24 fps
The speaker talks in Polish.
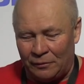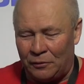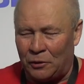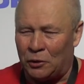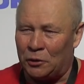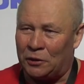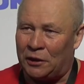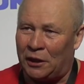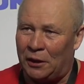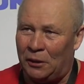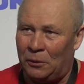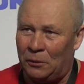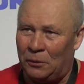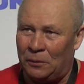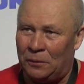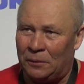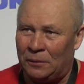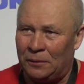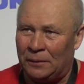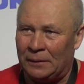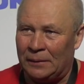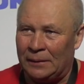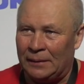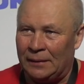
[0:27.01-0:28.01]
w hotelu,
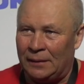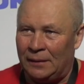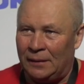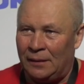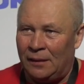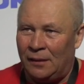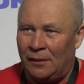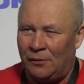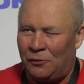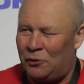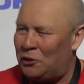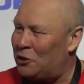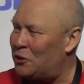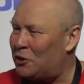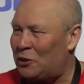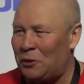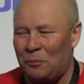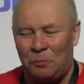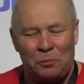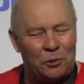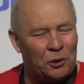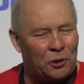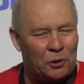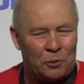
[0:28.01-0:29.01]

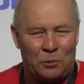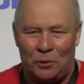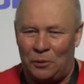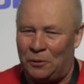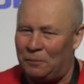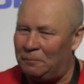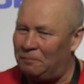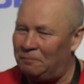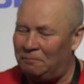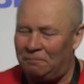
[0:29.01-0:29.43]
wszystko poszło.